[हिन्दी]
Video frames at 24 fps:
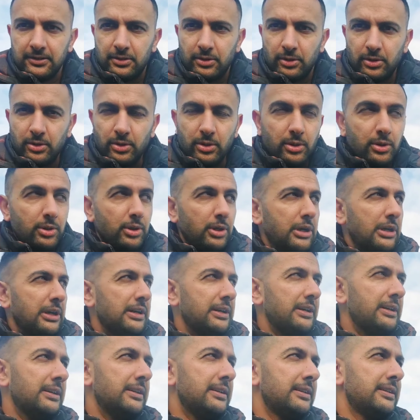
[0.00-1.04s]
तो
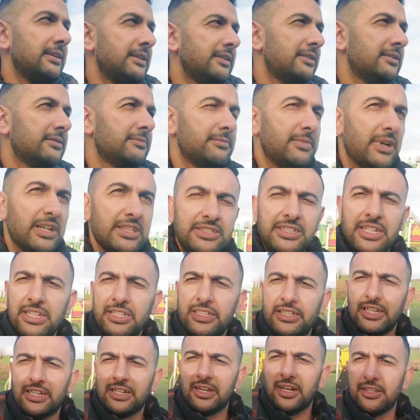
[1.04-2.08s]
बस
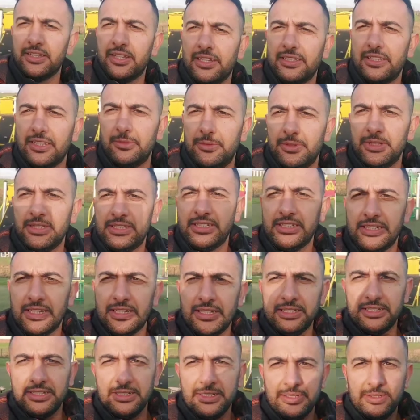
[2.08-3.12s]
यही दिखाना था
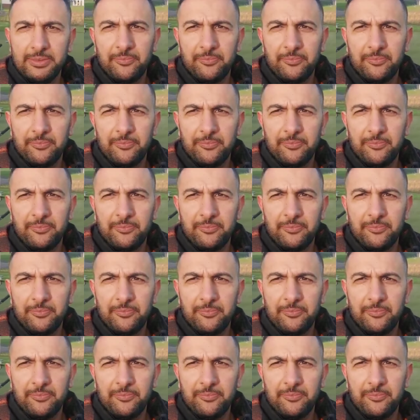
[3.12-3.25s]
बेसिकली